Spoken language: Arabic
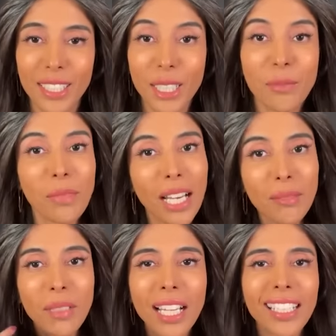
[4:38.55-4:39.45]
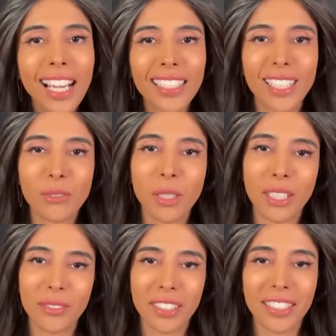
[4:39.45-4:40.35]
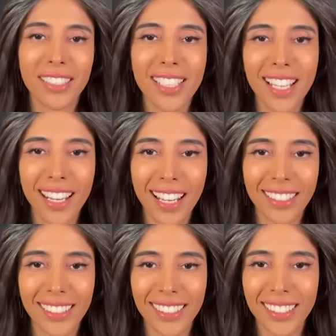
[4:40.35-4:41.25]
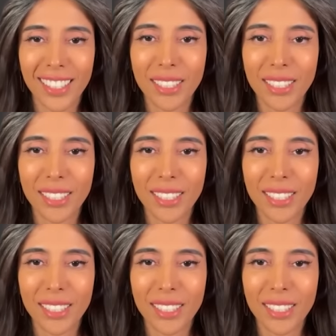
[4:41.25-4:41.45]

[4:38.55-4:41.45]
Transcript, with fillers: ريم ما, ما هي قادرة توقف الاتصالات